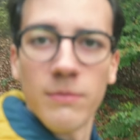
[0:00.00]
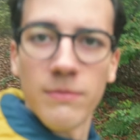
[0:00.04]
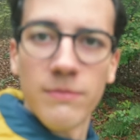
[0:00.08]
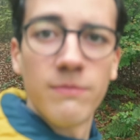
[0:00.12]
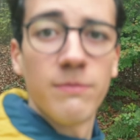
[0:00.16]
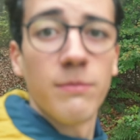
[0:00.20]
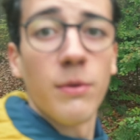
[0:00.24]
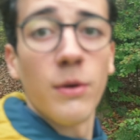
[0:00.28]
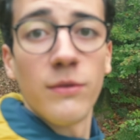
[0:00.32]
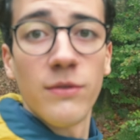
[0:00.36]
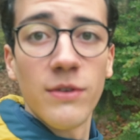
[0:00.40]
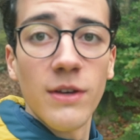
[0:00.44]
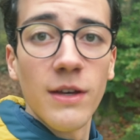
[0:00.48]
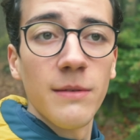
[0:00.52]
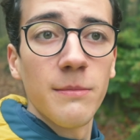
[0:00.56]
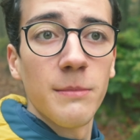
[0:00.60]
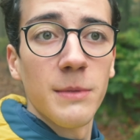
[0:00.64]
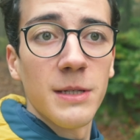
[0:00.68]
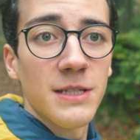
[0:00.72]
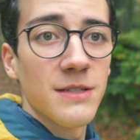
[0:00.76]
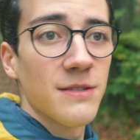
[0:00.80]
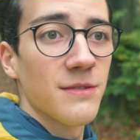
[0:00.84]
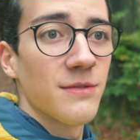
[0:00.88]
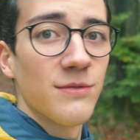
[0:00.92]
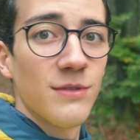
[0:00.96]
probieren
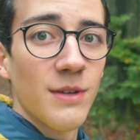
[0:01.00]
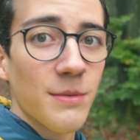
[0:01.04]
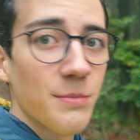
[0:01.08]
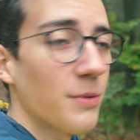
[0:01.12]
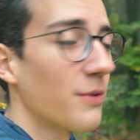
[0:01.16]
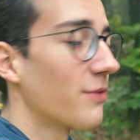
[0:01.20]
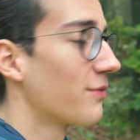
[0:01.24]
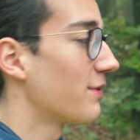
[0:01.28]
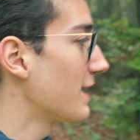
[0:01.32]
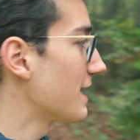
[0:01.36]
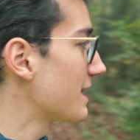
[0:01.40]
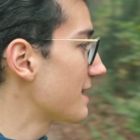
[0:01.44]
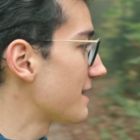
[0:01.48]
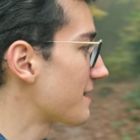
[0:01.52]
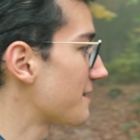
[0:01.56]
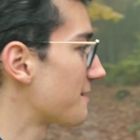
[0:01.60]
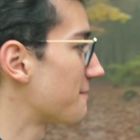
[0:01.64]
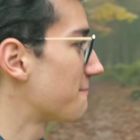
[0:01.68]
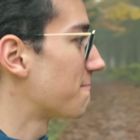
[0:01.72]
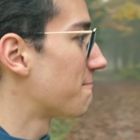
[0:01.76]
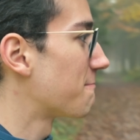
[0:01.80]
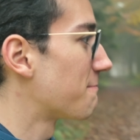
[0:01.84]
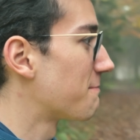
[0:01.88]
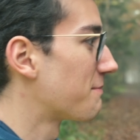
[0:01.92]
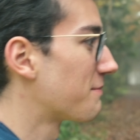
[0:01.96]
es. Wir probieren es.
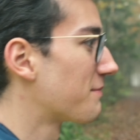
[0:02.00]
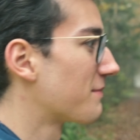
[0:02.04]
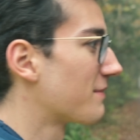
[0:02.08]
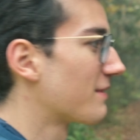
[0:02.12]
aufgeht.